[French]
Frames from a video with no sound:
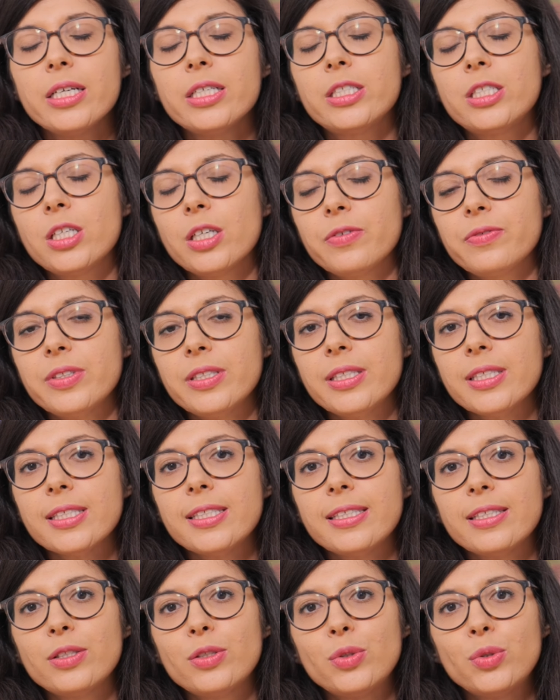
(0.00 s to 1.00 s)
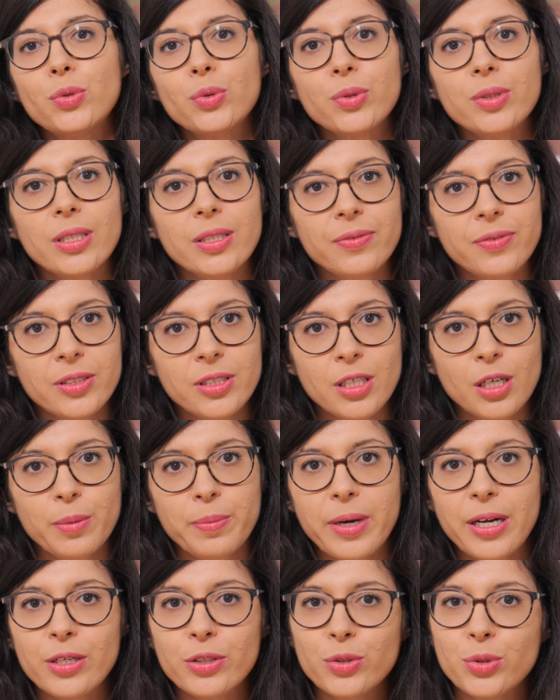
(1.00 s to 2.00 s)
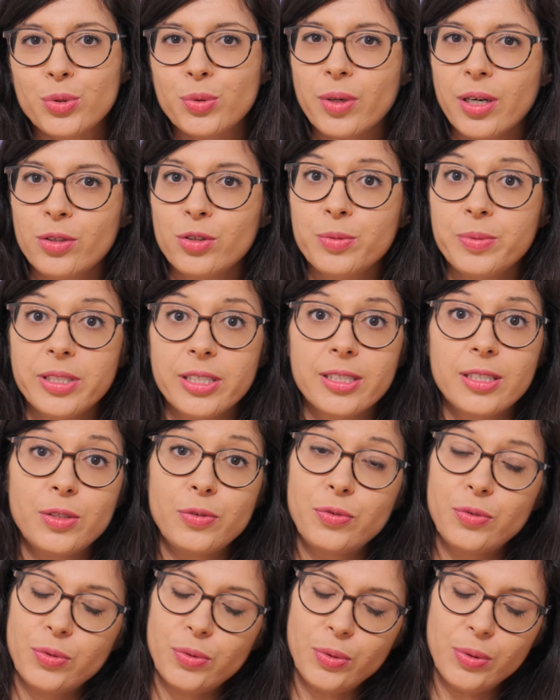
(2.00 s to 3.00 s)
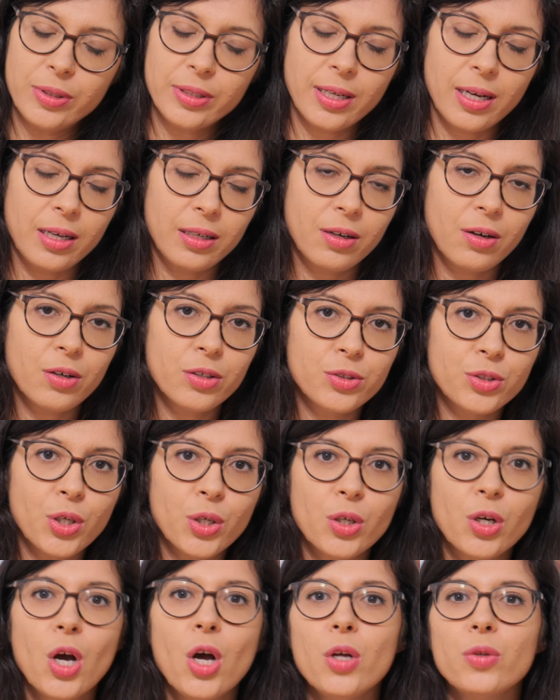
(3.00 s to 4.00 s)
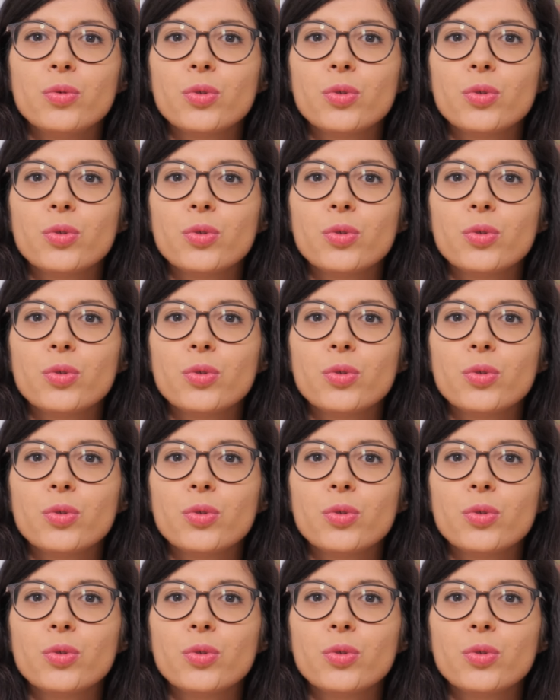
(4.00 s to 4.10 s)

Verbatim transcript: J'ai envie de dire c'est tout à fait normal sur un objectif ultra grand angle.